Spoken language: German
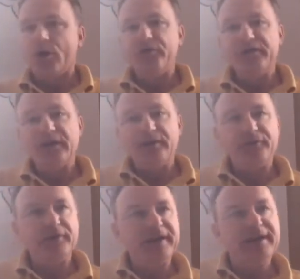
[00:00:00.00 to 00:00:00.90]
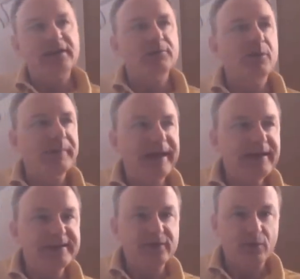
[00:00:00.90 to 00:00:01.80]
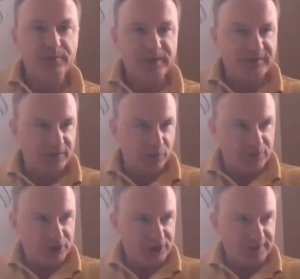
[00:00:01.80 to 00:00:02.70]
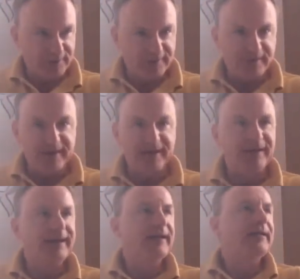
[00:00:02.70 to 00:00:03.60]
Und wir verwenden im Moment, um diesen Unterschied zu zeigen,